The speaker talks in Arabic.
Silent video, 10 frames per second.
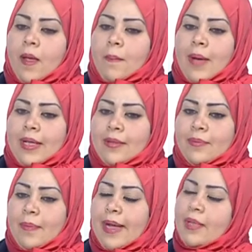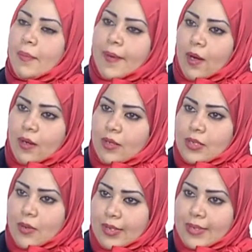بعدين بعد ما بيخلص
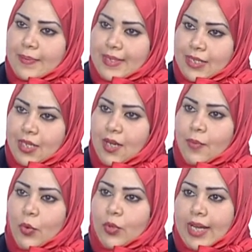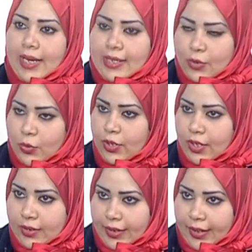خالص بيسيح بنحط عليه زيوت
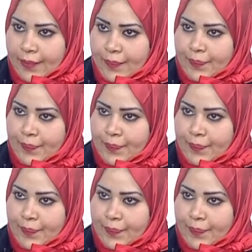العطريه